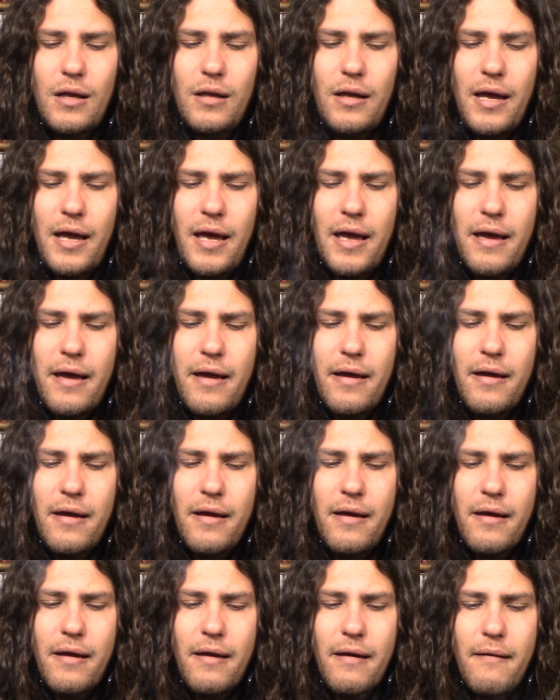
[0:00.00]
Eh,
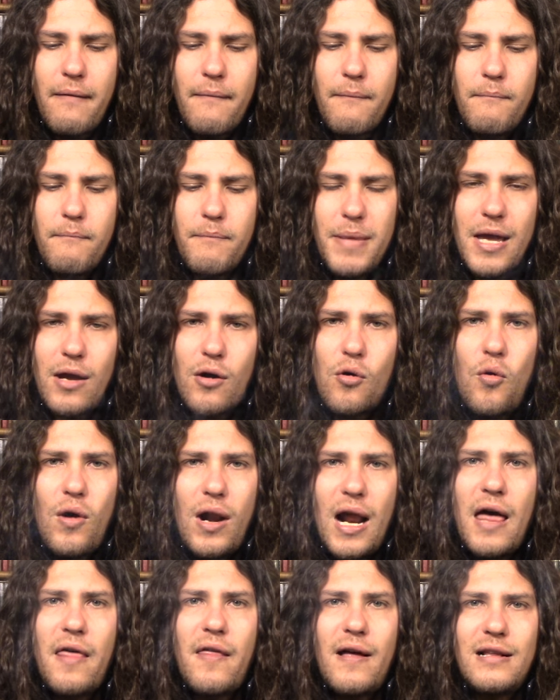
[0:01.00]

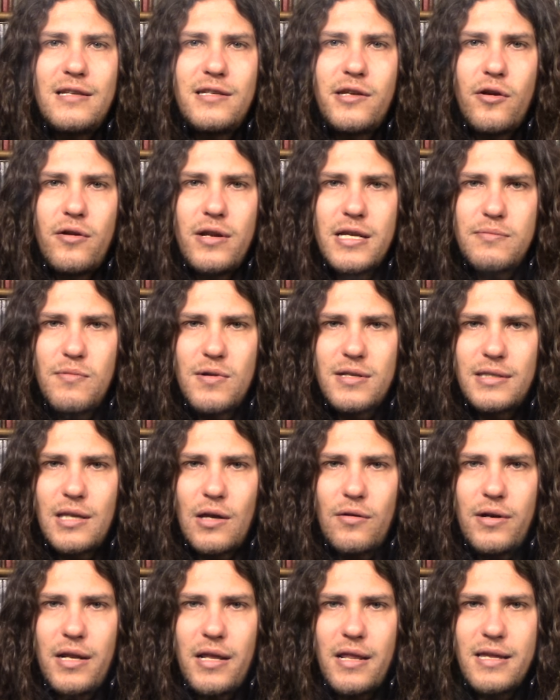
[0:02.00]
vinculada al sionismo
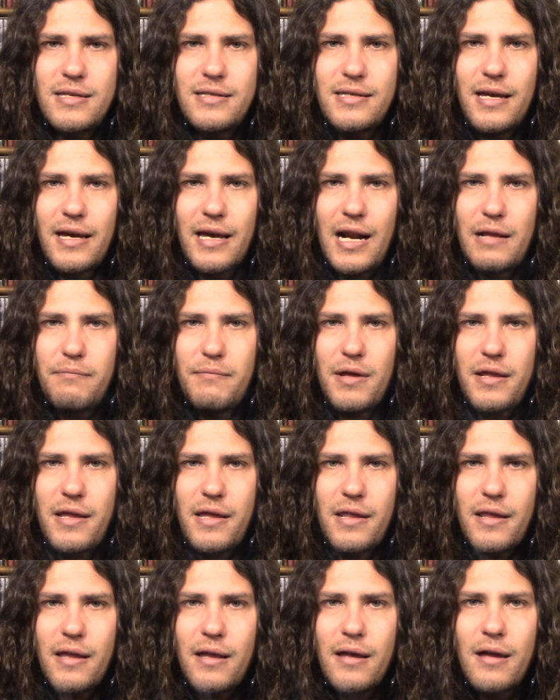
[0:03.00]
estadounidense en gran
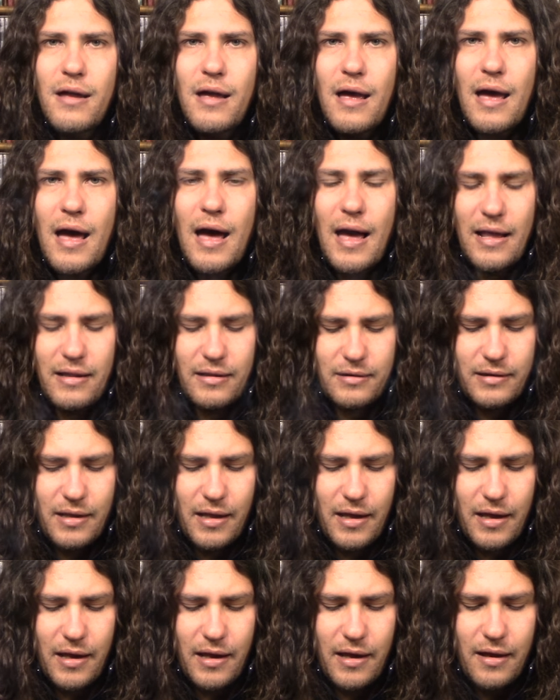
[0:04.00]
medida
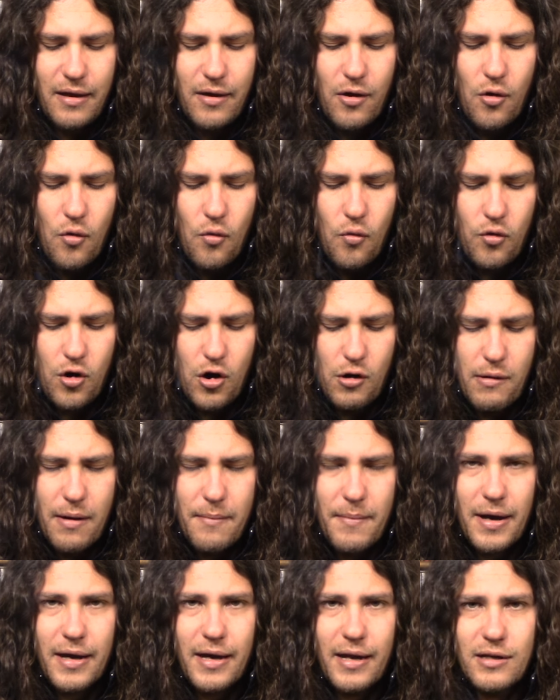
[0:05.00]
ante un
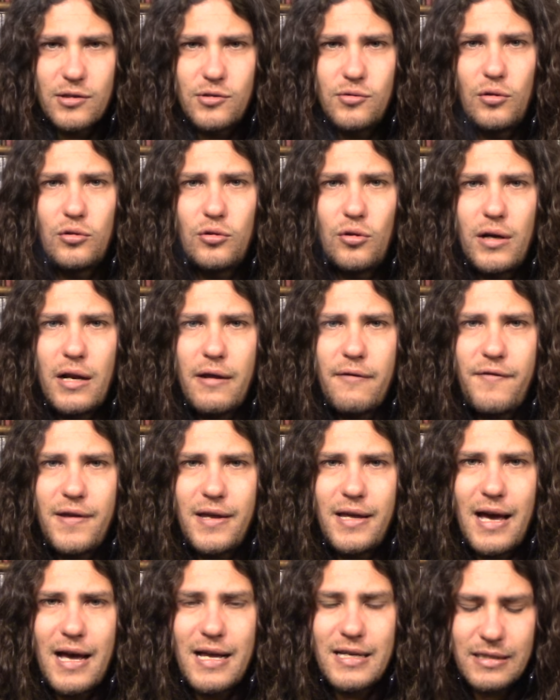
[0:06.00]
Obama que resultó
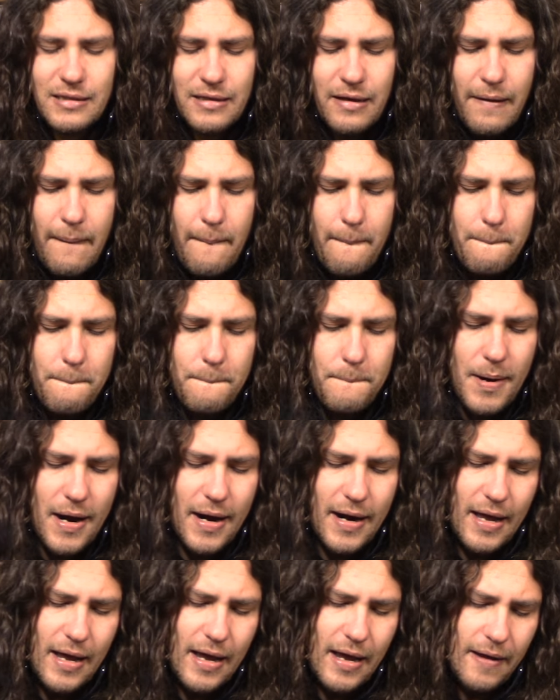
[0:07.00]
ineficaz
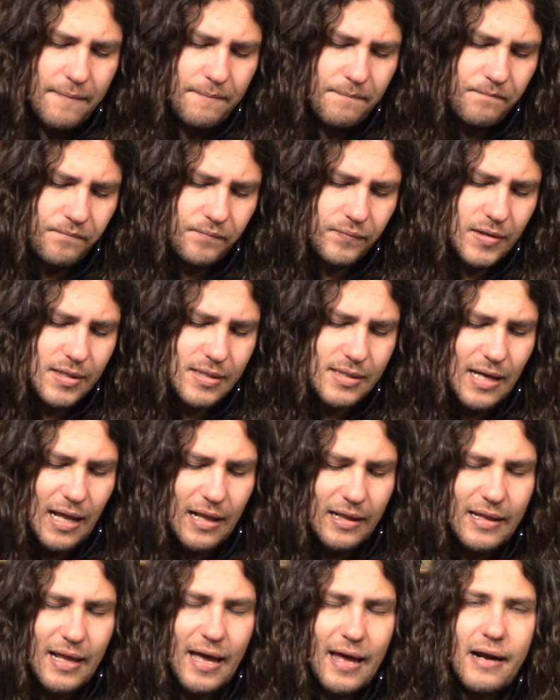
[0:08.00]
para
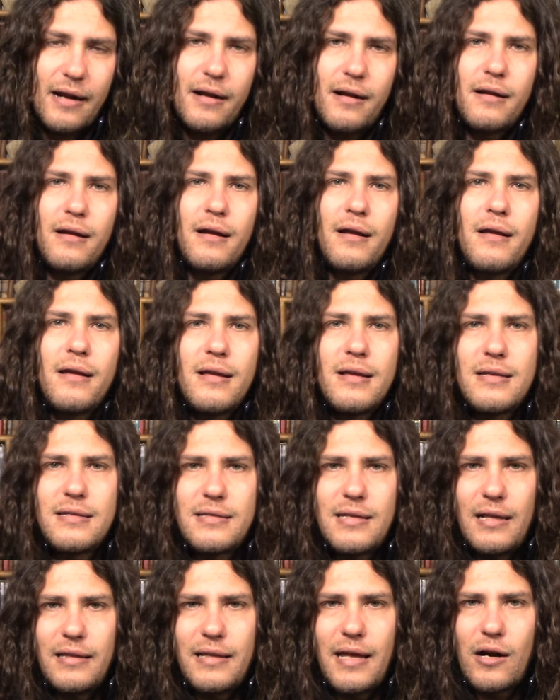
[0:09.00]
saldar,
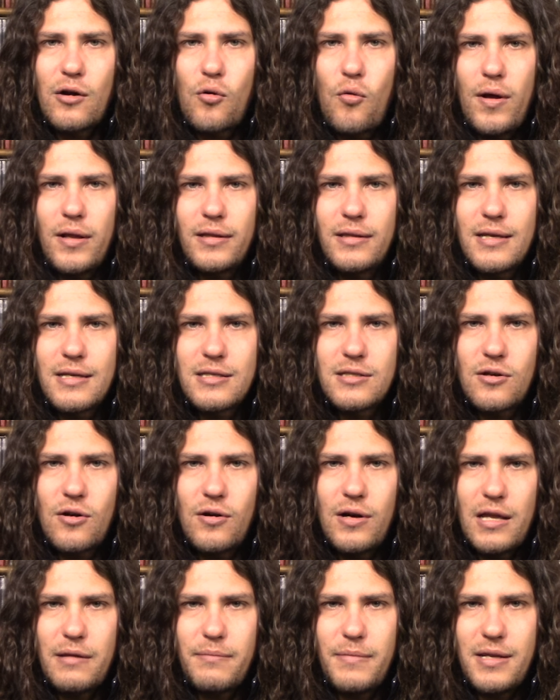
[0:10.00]
saldar cuentas
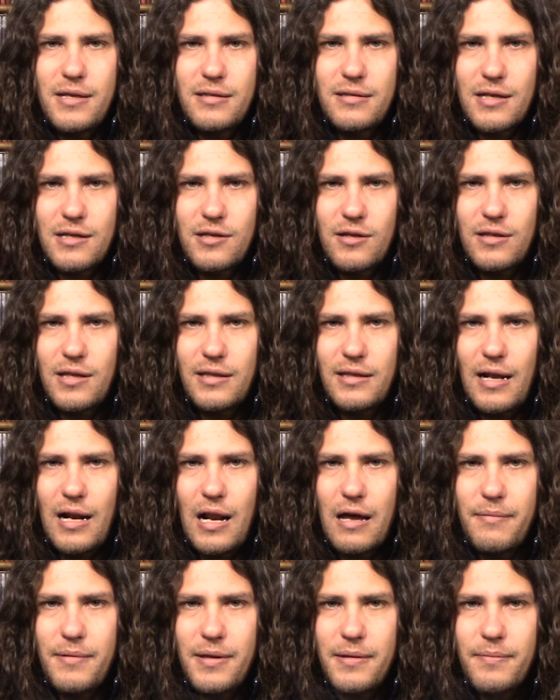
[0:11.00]
con la administración de Tel
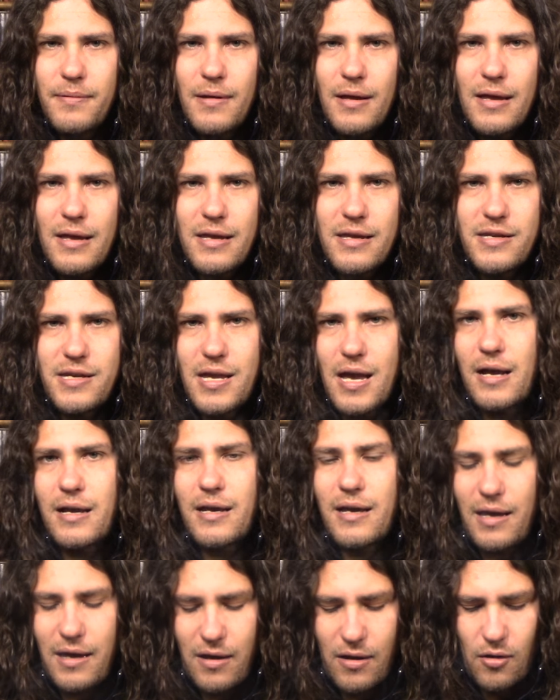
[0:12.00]
Aviv, ya
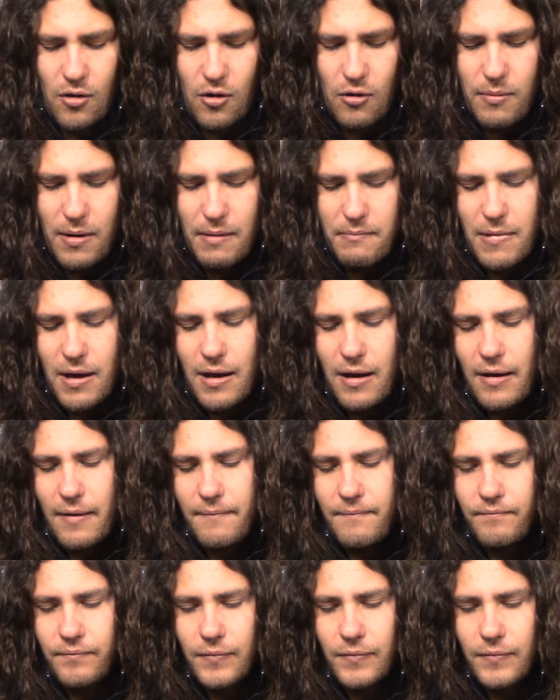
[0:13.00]
que Obama